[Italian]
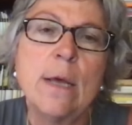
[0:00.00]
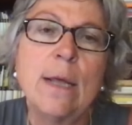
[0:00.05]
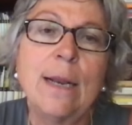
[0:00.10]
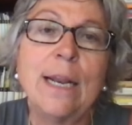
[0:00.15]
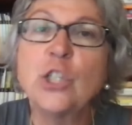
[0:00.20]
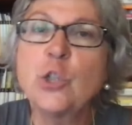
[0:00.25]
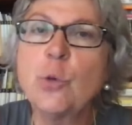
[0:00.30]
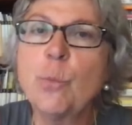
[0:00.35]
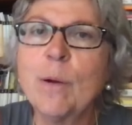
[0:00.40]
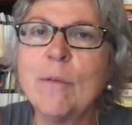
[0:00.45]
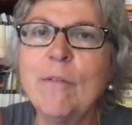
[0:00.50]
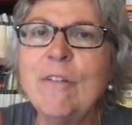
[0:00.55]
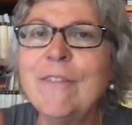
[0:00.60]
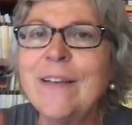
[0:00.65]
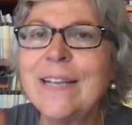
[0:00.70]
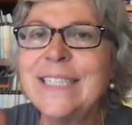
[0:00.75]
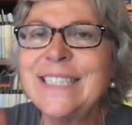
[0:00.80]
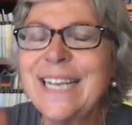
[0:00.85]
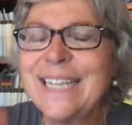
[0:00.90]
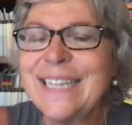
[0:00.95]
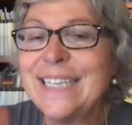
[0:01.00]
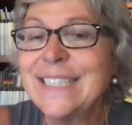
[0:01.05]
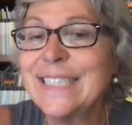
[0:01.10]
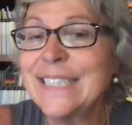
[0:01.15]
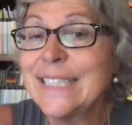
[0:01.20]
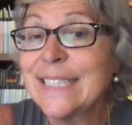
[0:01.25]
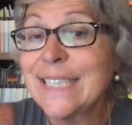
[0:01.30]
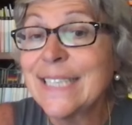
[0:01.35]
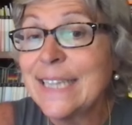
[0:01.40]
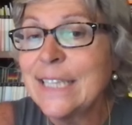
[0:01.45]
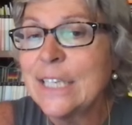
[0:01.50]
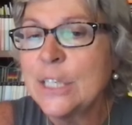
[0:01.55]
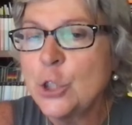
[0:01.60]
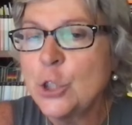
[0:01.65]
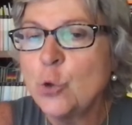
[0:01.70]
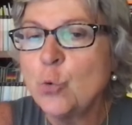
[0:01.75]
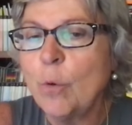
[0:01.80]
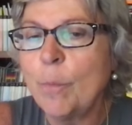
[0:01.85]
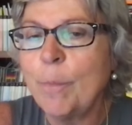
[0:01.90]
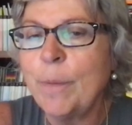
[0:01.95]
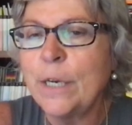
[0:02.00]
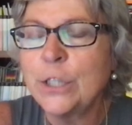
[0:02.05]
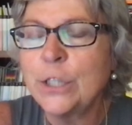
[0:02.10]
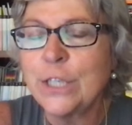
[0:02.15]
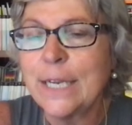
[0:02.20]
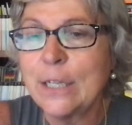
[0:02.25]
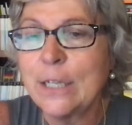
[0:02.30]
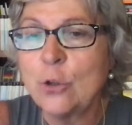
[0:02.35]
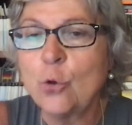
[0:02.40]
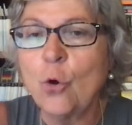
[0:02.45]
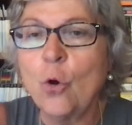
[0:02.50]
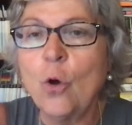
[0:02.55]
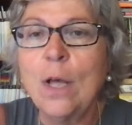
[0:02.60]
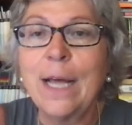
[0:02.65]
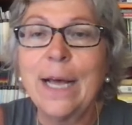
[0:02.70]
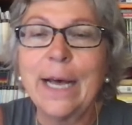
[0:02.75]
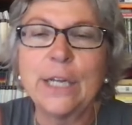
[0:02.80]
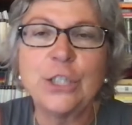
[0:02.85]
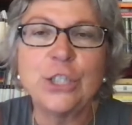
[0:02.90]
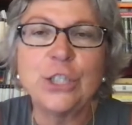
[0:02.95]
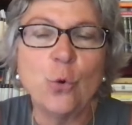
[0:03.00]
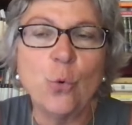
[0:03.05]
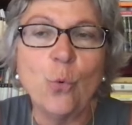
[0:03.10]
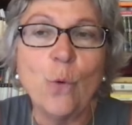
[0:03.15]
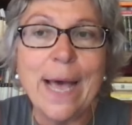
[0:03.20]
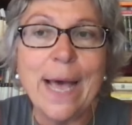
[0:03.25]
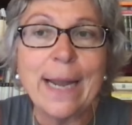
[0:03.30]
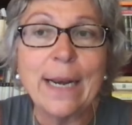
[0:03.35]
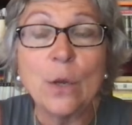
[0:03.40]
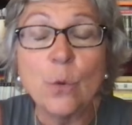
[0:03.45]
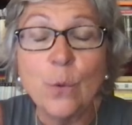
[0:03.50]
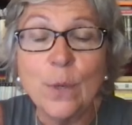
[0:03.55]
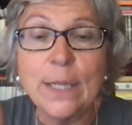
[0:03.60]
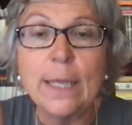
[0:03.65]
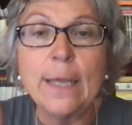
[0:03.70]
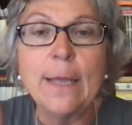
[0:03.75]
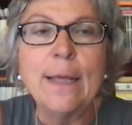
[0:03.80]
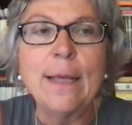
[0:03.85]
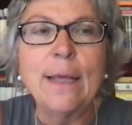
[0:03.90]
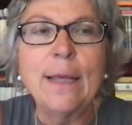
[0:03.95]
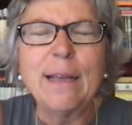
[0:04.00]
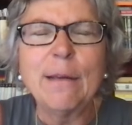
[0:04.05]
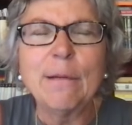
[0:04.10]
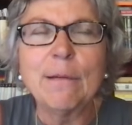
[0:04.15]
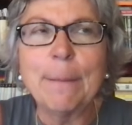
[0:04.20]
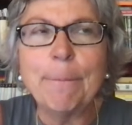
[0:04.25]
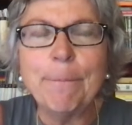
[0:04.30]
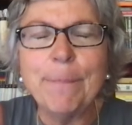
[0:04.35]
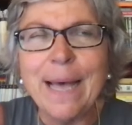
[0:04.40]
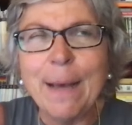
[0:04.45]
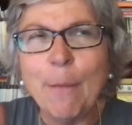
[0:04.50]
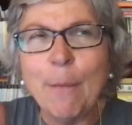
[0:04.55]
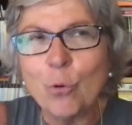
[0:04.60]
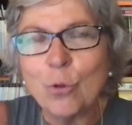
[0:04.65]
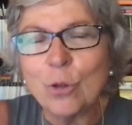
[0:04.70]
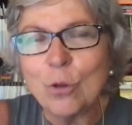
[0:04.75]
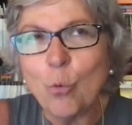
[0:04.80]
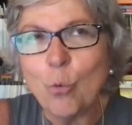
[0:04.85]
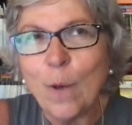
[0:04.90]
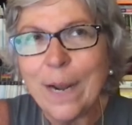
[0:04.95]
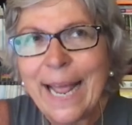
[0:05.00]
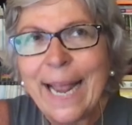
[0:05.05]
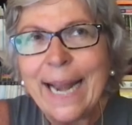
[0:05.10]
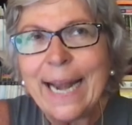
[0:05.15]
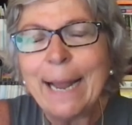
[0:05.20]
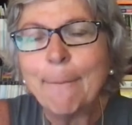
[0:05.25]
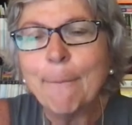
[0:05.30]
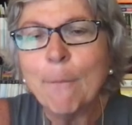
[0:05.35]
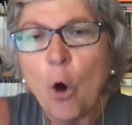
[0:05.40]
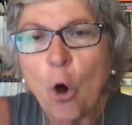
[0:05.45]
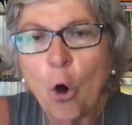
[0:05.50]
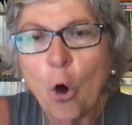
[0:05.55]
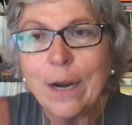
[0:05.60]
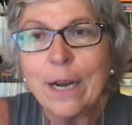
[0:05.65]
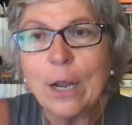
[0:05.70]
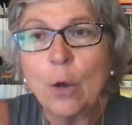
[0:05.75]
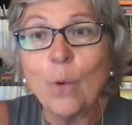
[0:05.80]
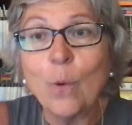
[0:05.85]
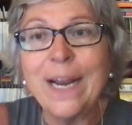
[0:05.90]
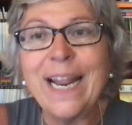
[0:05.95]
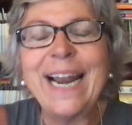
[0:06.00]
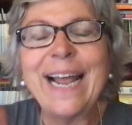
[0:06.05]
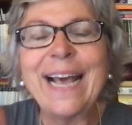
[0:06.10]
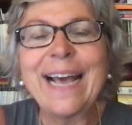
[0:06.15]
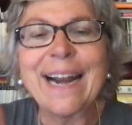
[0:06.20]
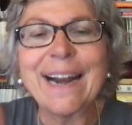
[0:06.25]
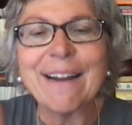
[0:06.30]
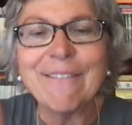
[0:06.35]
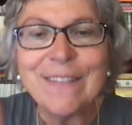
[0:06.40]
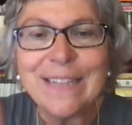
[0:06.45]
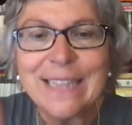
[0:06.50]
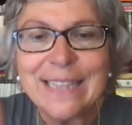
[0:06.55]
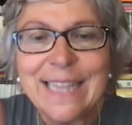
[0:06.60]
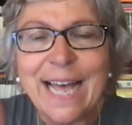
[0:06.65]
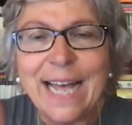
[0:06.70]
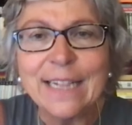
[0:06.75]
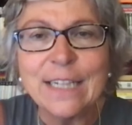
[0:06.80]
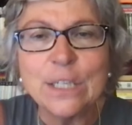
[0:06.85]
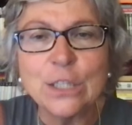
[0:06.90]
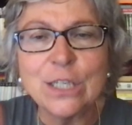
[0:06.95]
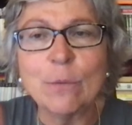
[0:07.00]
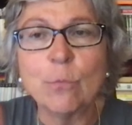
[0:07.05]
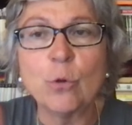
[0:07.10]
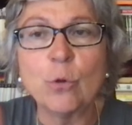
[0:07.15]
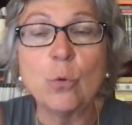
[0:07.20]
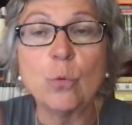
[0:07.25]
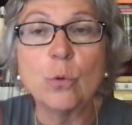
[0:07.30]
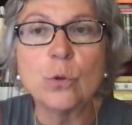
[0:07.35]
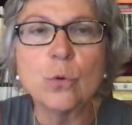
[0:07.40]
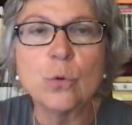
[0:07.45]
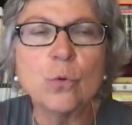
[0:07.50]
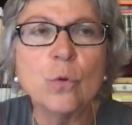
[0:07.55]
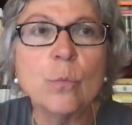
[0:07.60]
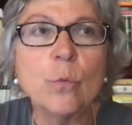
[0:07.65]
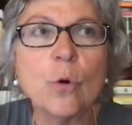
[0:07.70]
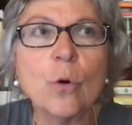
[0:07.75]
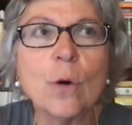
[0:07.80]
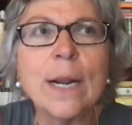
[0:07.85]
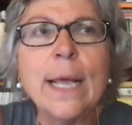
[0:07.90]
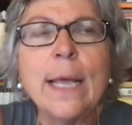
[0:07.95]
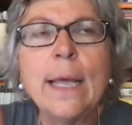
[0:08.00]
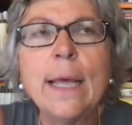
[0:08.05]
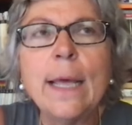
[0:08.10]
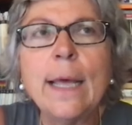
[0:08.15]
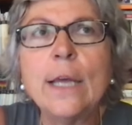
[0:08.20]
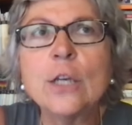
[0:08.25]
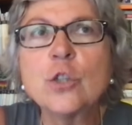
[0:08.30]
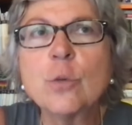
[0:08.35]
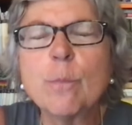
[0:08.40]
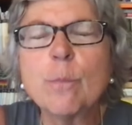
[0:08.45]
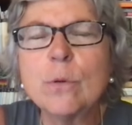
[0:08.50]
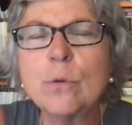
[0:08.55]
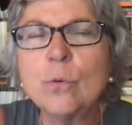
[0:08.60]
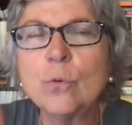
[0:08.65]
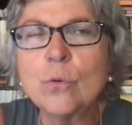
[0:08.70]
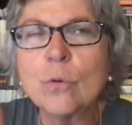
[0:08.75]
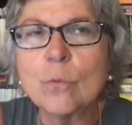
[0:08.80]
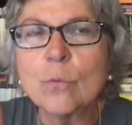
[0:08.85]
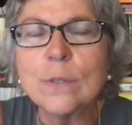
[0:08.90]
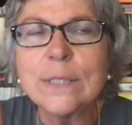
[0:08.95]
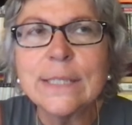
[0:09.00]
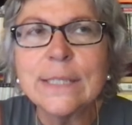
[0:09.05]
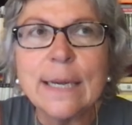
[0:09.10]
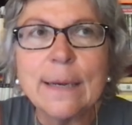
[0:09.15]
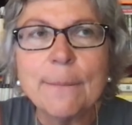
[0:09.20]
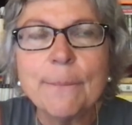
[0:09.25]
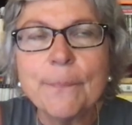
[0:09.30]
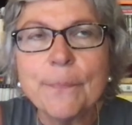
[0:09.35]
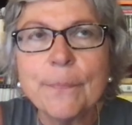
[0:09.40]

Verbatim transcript: La sopravvivenza è del 65% a 5 anni, quindi capiamo qual è la mole, qual è la gravità diciamo, di questo tumore e soprattutto questa...